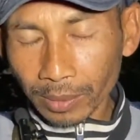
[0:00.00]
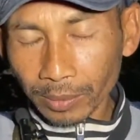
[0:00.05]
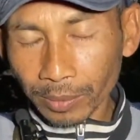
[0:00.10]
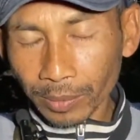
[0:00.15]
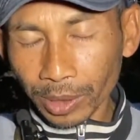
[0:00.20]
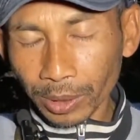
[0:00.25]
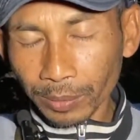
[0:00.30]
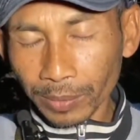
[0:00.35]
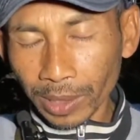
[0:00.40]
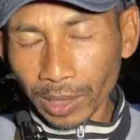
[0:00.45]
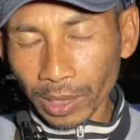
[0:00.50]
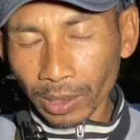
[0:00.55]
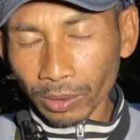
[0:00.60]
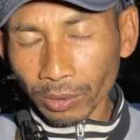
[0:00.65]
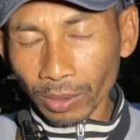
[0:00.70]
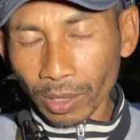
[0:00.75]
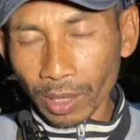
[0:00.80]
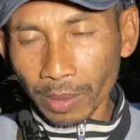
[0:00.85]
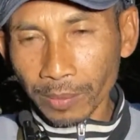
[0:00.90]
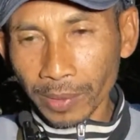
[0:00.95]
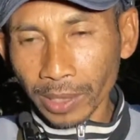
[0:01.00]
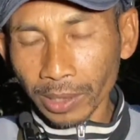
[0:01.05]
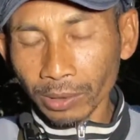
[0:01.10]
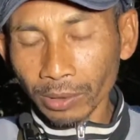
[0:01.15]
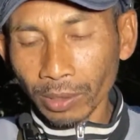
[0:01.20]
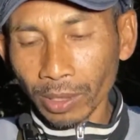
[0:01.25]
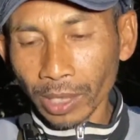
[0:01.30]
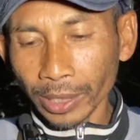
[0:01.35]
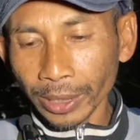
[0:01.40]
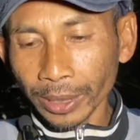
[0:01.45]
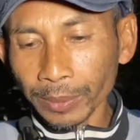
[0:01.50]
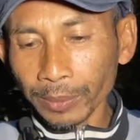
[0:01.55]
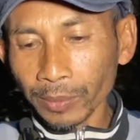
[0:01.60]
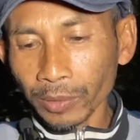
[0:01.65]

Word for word: Bismillahirrahmanirrahim